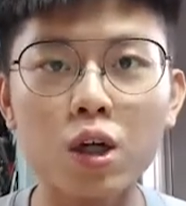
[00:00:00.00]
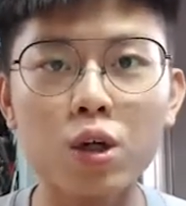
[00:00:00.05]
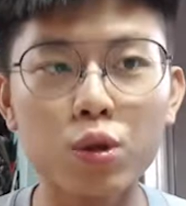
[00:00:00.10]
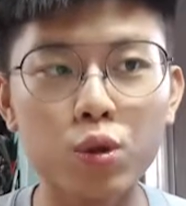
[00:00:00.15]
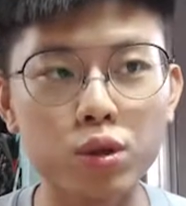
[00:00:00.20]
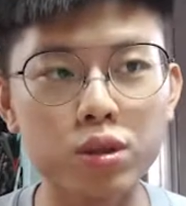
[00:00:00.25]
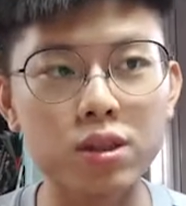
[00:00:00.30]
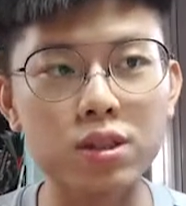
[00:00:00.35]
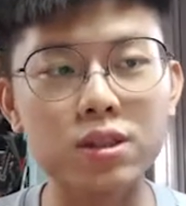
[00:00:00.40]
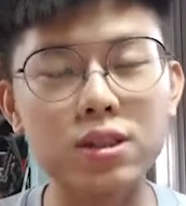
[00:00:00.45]

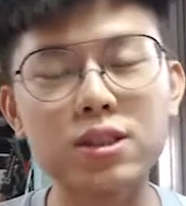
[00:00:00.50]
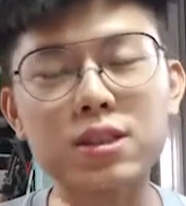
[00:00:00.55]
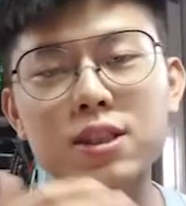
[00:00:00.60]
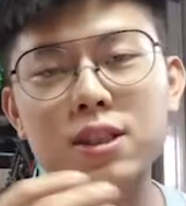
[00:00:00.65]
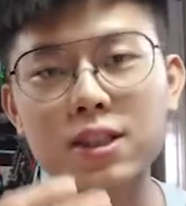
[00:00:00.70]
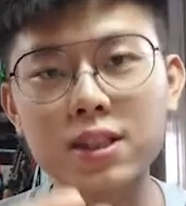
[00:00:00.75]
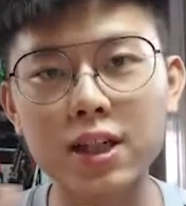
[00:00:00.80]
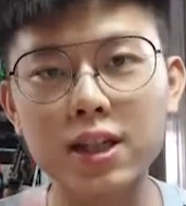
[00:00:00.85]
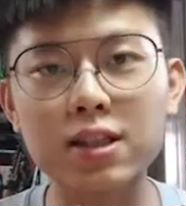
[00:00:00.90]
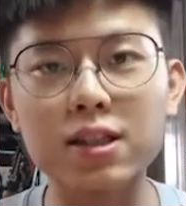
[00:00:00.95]
或者是
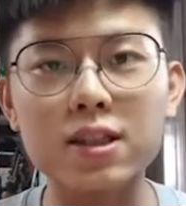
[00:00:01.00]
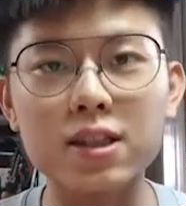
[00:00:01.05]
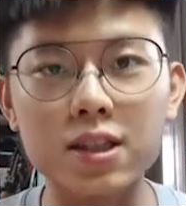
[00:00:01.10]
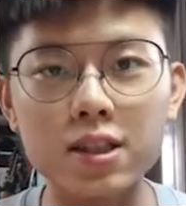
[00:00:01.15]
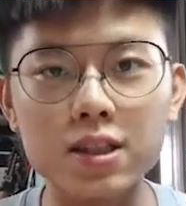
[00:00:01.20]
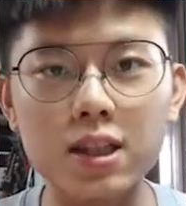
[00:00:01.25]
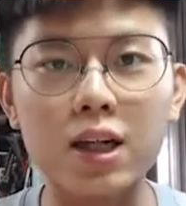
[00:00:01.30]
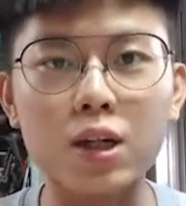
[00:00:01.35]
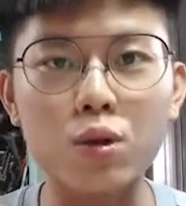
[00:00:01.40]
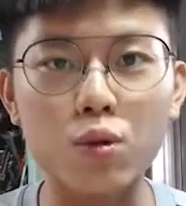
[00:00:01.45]
今天的课
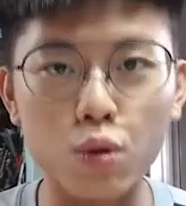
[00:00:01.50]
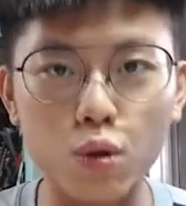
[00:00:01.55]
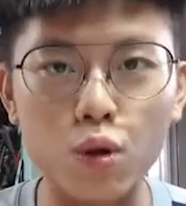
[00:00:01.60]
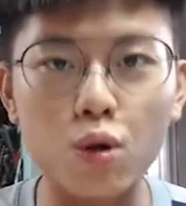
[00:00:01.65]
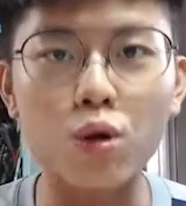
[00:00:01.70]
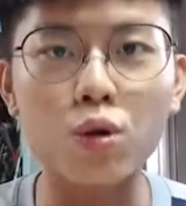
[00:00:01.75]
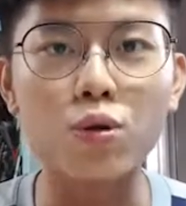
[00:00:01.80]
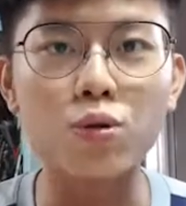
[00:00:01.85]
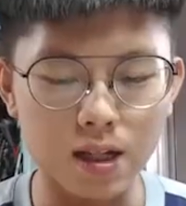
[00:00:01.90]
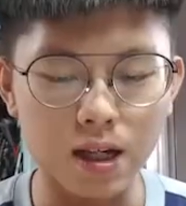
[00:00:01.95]
堂过
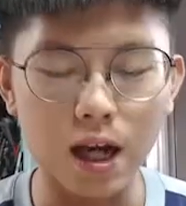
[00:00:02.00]
后。